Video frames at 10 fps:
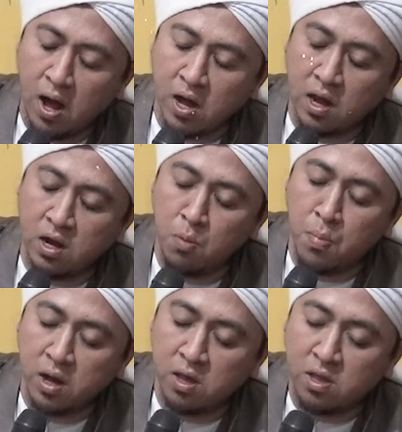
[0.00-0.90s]
Akan
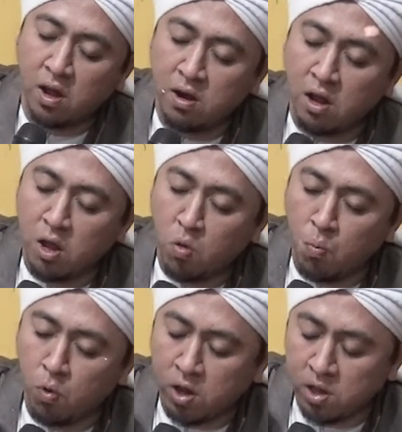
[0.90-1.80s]
dibangkitkan dari
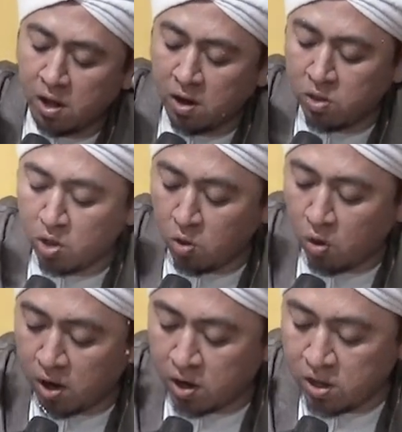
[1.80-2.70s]
kubur kita nanti
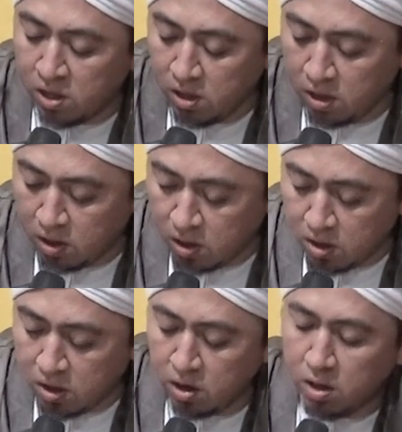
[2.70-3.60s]
seorang di
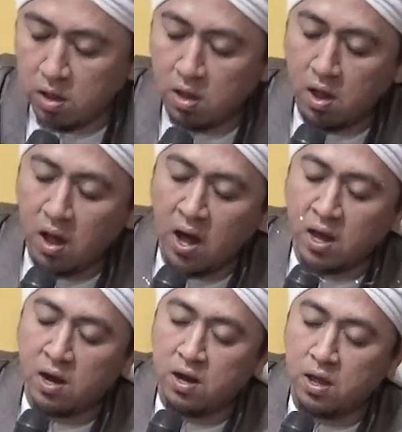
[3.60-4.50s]

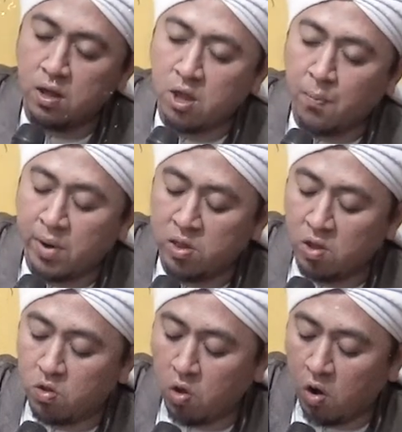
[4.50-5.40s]
akan dihisap
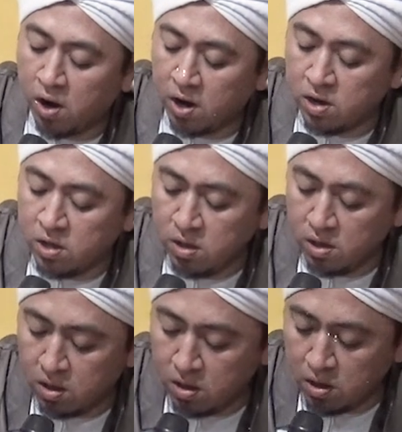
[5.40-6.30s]
nanti seorang diri.
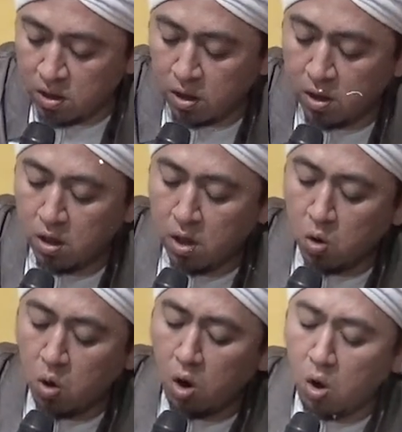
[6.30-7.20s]

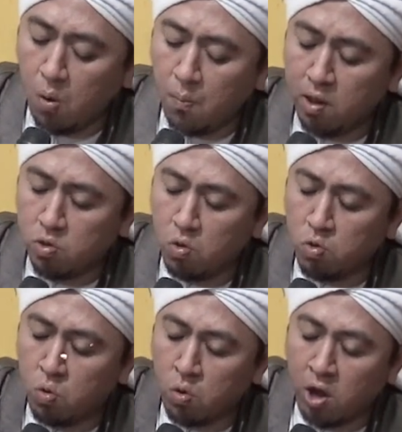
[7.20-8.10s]
Kalau masuk
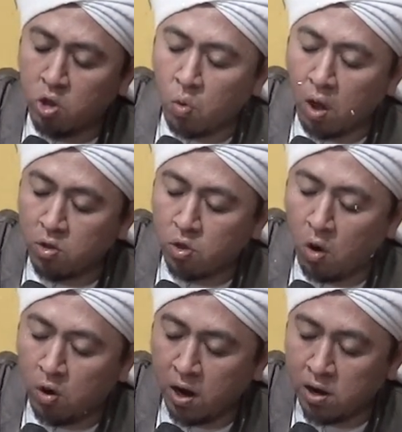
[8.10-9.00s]
surga juga
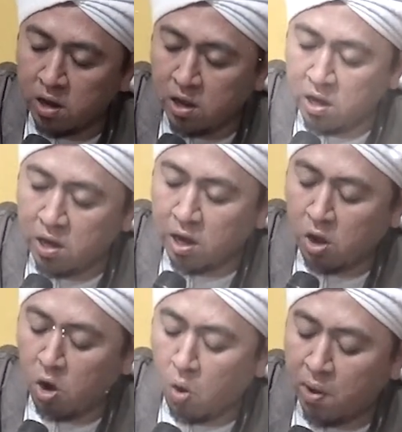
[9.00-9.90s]
seorang diri dan
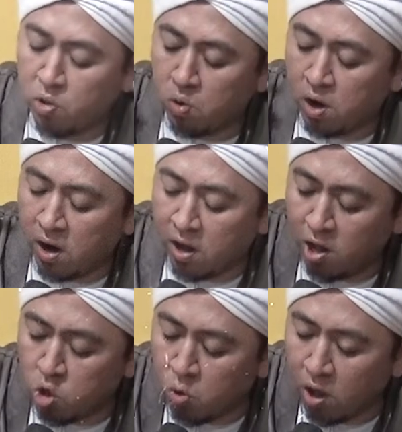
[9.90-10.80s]
kalau masuk
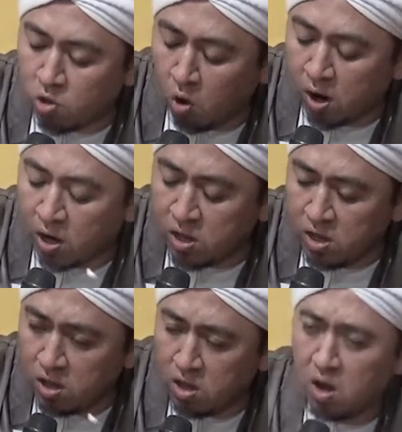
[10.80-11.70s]
neraka juga seorang
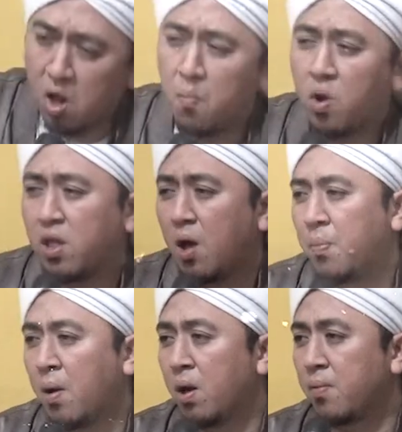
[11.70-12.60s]
diri. Buat
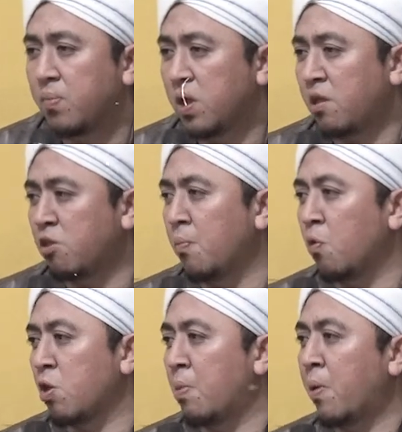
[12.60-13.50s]
apa kita
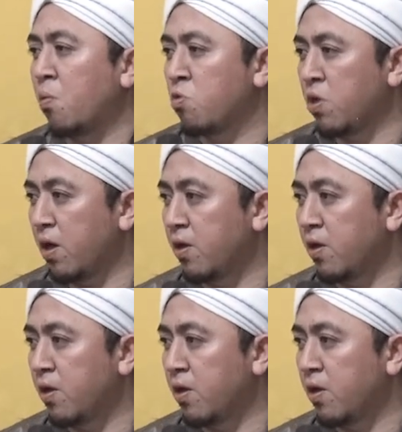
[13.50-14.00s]
sibuk sama manusia?